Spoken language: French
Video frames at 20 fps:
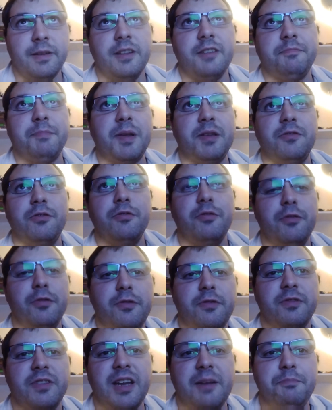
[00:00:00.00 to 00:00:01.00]
Espèce
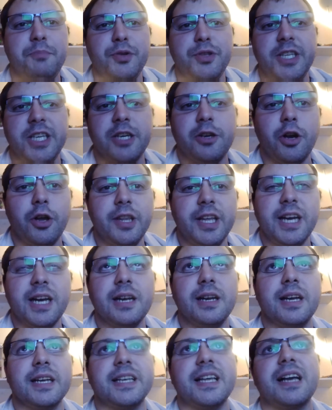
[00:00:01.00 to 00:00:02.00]
de sale petit
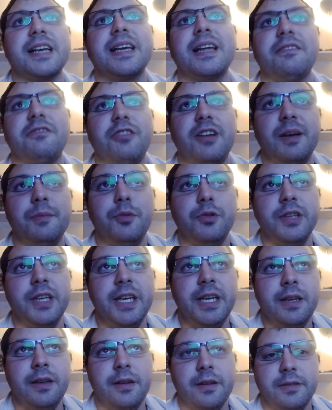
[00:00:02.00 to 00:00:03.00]
connard, là, qui a qu'un seul
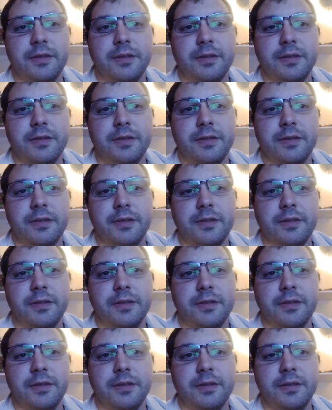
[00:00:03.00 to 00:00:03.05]
abonné.